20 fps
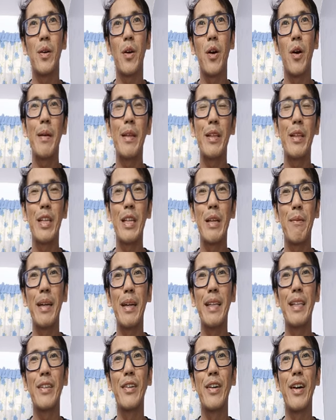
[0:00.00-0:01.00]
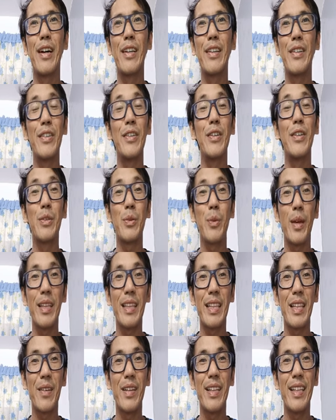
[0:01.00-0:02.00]
comment nyo naman kung ano yung
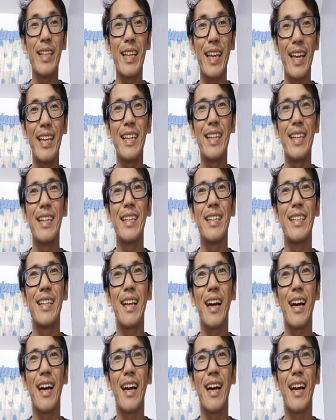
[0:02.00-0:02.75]
21K